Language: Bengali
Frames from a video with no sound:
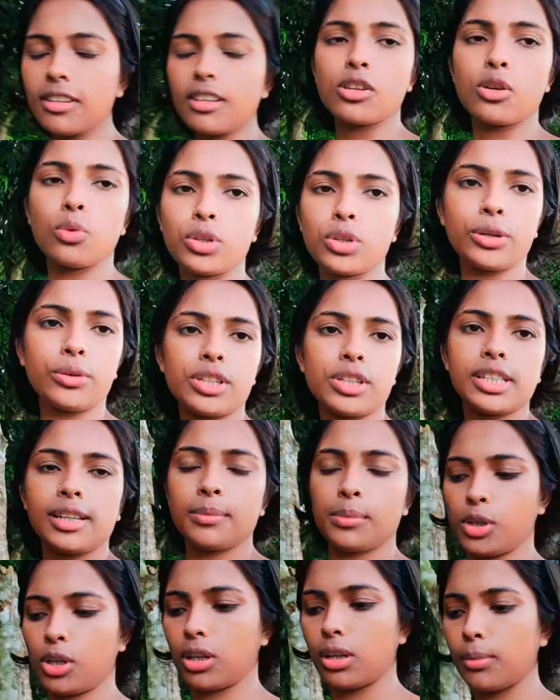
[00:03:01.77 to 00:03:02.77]
রুটি করেছিলাম
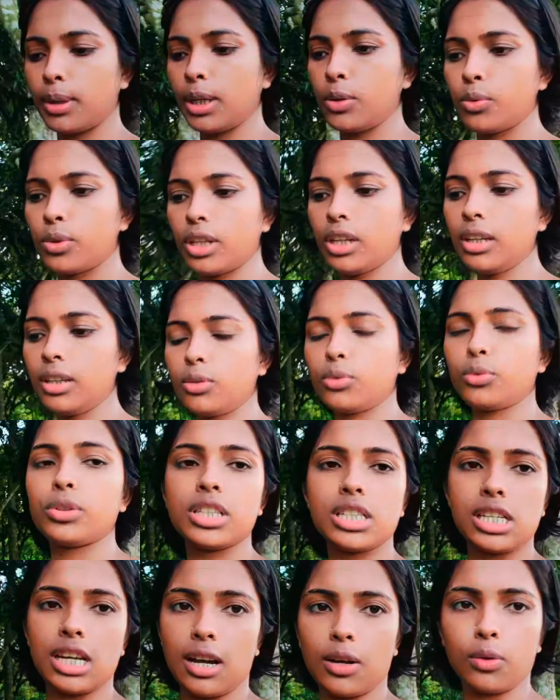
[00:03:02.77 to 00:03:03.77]
সকালবেলায় উঠে রুটি
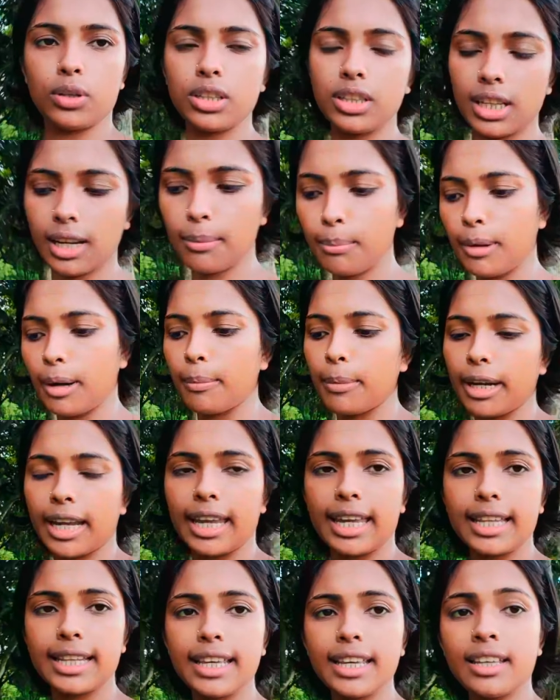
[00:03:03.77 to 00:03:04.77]
চা করে দিলাম পাপা
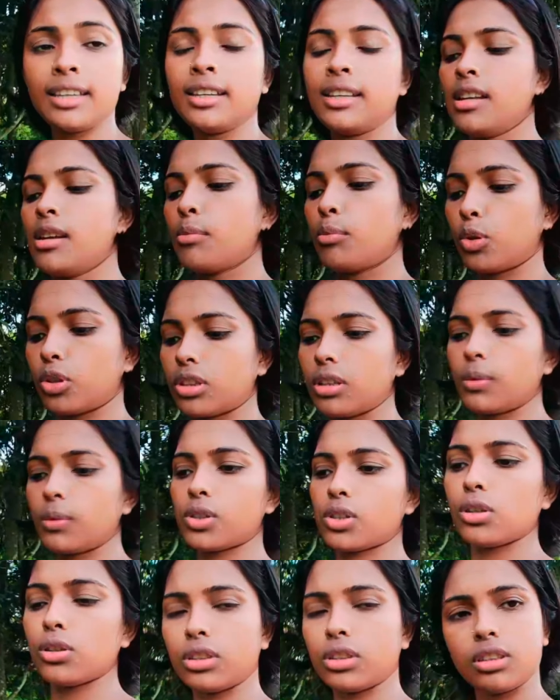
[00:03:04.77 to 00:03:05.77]
খেয়ে দিয়ে পড়তে
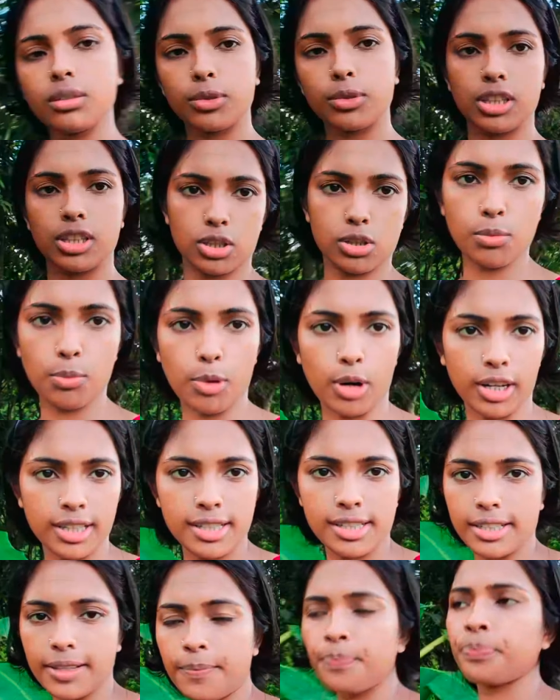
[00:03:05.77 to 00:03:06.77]
বসলো দিদিমণি আসলো
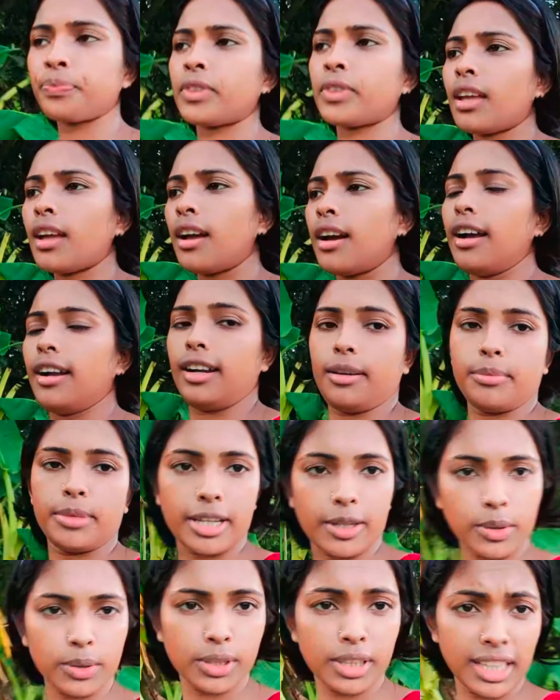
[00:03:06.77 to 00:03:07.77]
পড়াচ্ছে আর আমি
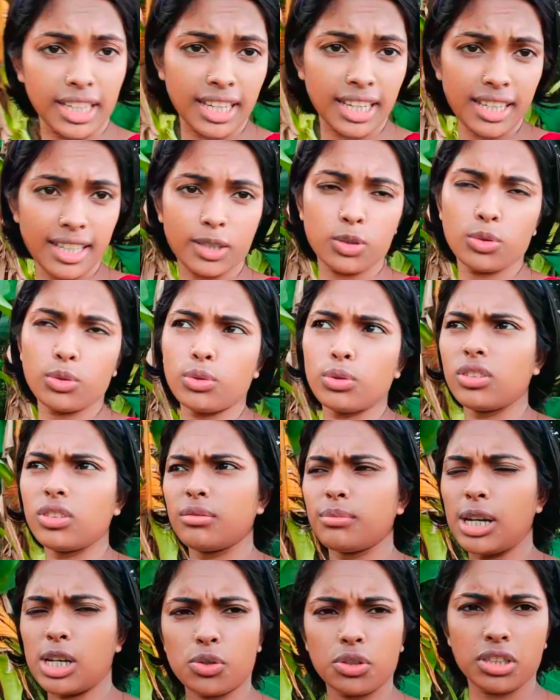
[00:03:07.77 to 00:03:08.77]
এখন গিয়ে একটু
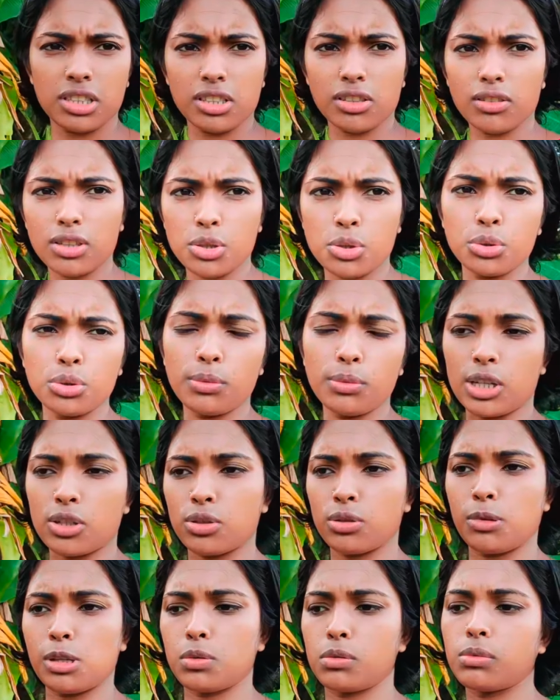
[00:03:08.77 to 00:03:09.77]
বাসন আছে কটা শুধু বাসন
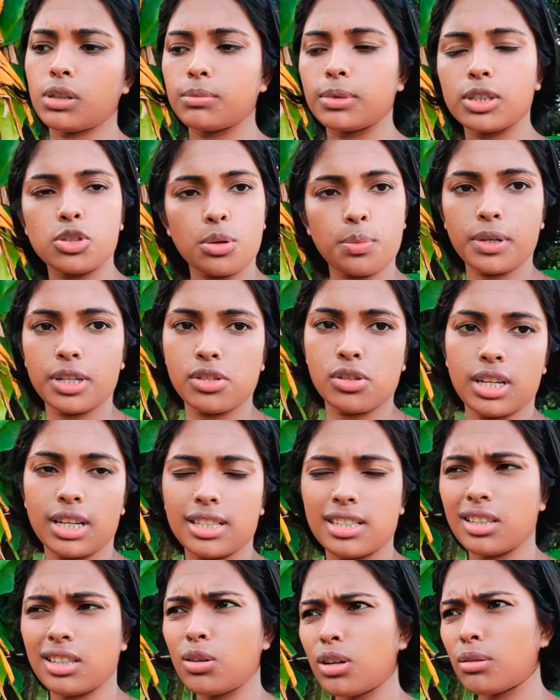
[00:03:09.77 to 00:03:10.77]
মাজবো বাদ বাকি সব কাজ হয়ে
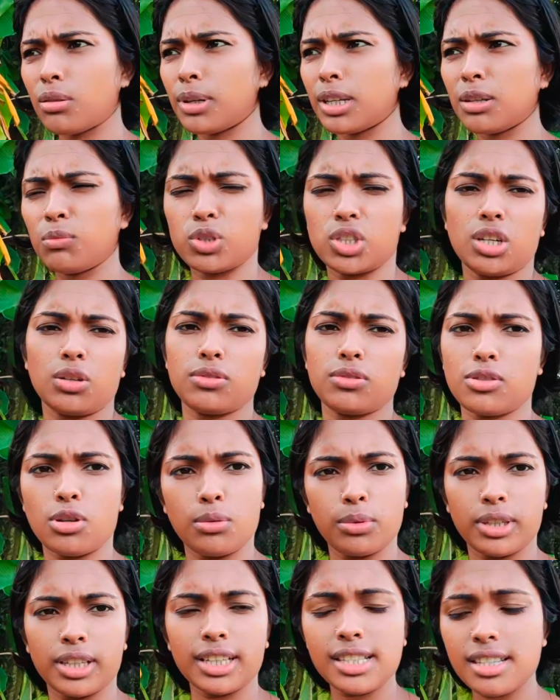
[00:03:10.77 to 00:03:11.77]
গেছে ঘর বাড়ি মোছা কোচা সব
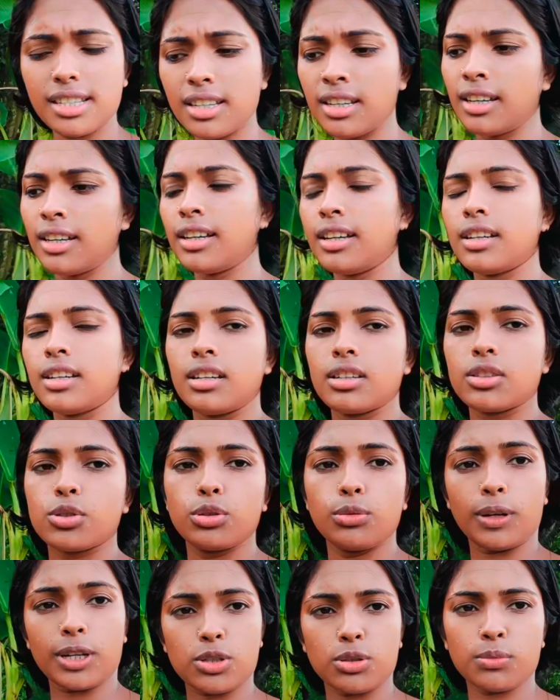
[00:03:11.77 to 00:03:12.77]
হয়ে গেছে শুধু
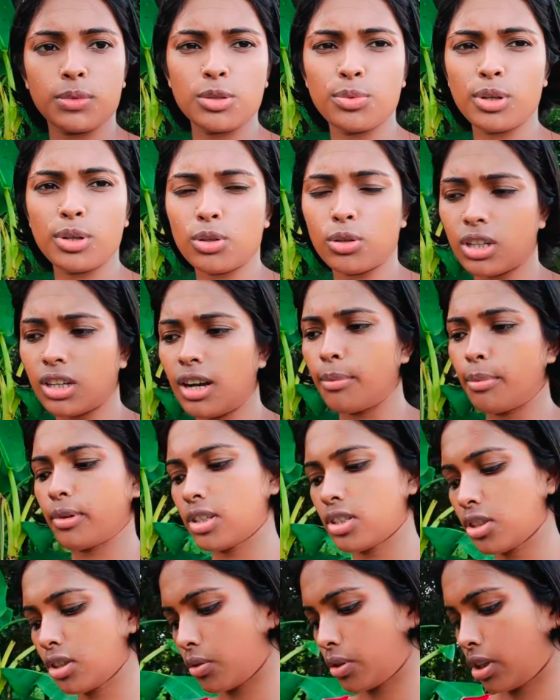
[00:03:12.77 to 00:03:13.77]
বাসন মাজবো আর কটা কাপড়
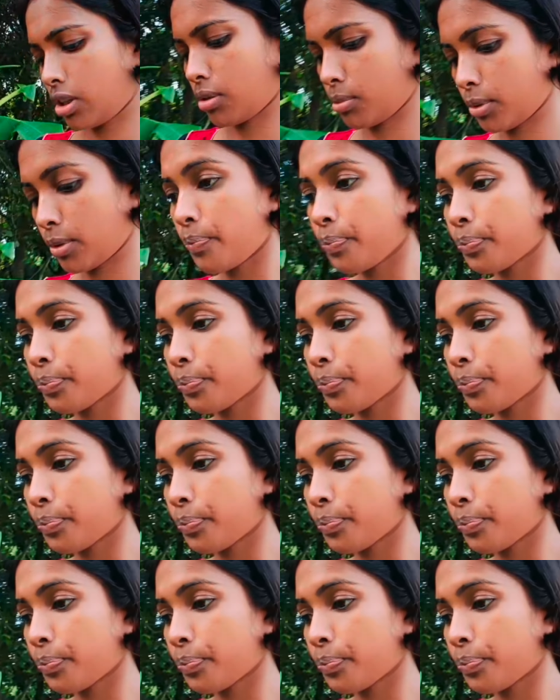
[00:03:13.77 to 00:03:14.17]
আছে ধুয়ে নেবো